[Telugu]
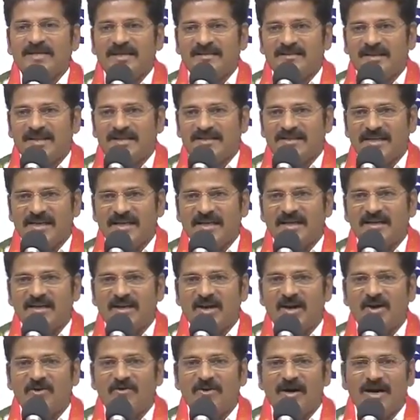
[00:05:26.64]

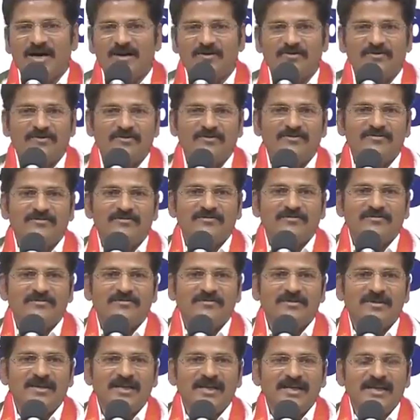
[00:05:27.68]
చంద్రశేఖరరావు గారు
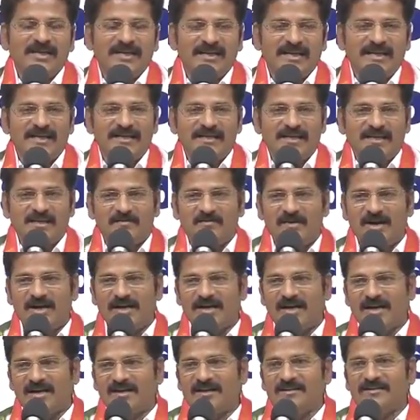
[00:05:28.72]
ఈ
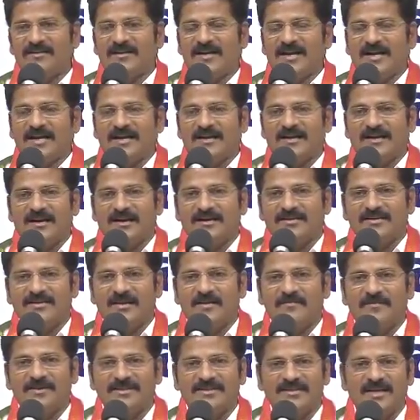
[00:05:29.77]
నిర్మాణాలను రకరకాల
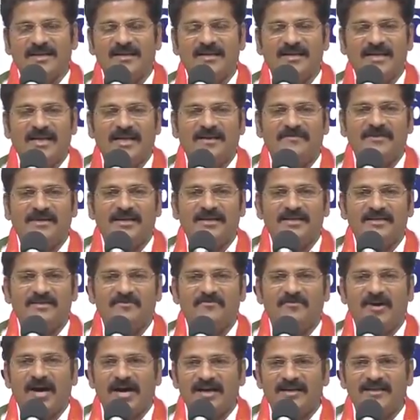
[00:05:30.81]
సమస్యలు లేవనేది
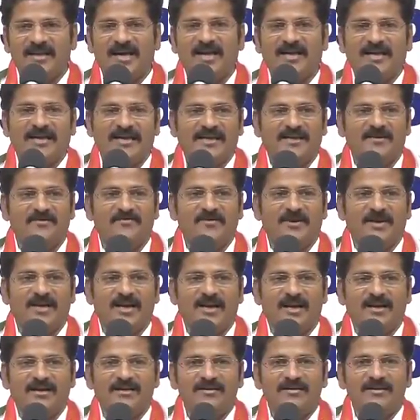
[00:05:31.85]
వాయిదాలు వేయడం వల్ల
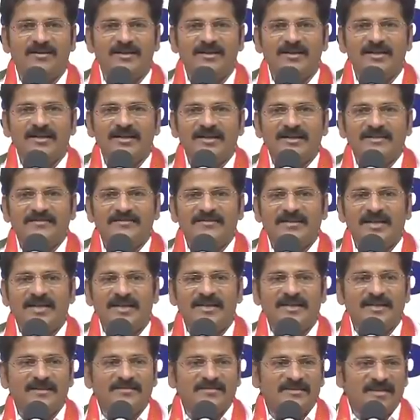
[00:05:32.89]

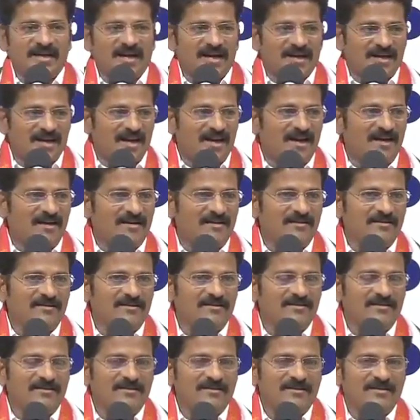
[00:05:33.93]
దీని ధర
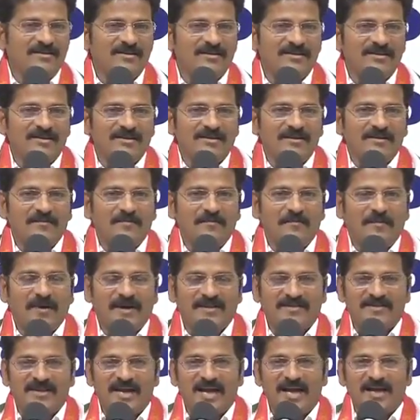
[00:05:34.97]

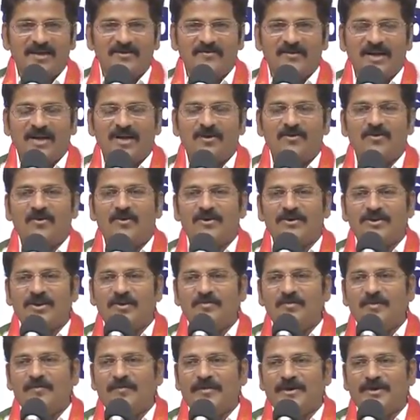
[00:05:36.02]
పద్నాలుగు వేల ఒక వంద
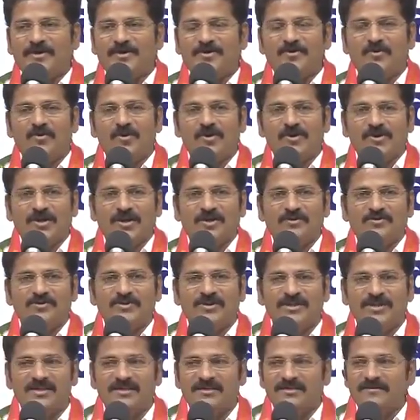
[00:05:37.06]
ముప్పై రెండు కోట్ల
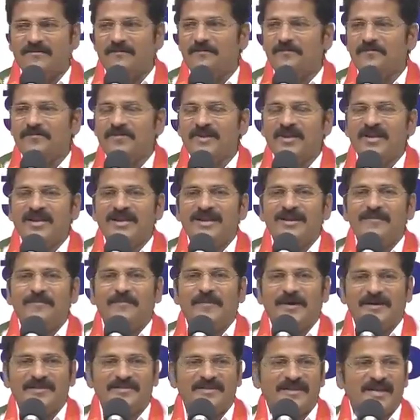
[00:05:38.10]
నుంచి
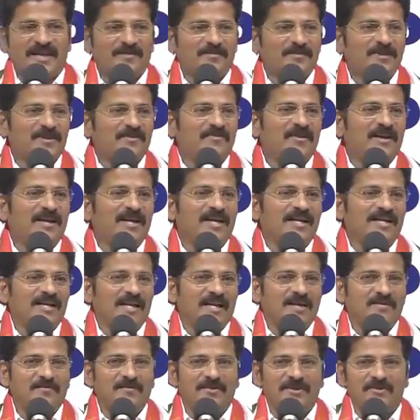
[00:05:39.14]
పద్దెనిమిది వేల
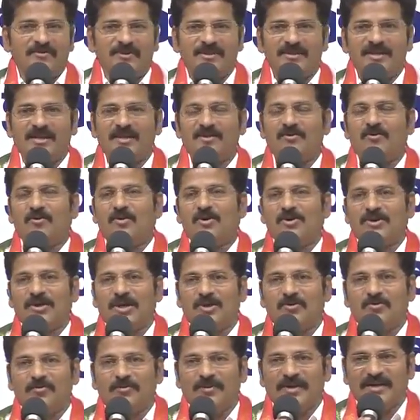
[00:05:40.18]
ఎనిమిది వందల
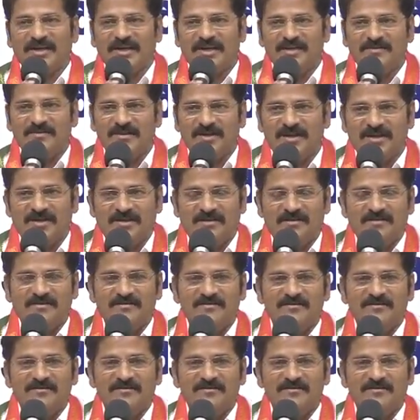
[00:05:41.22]
కోట్లకు పెరిగింది